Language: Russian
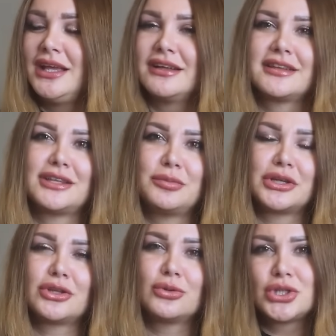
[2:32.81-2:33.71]
И, кстати,
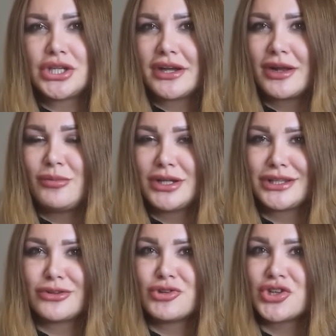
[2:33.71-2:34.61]
предыдущий
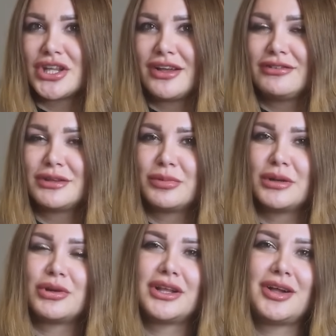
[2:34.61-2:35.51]
аромат я тоже на Авито
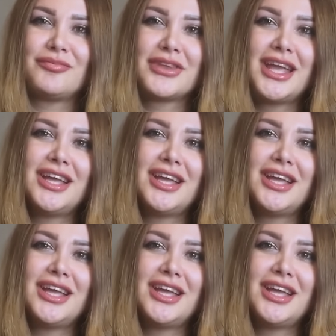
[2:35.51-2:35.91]
приобрела.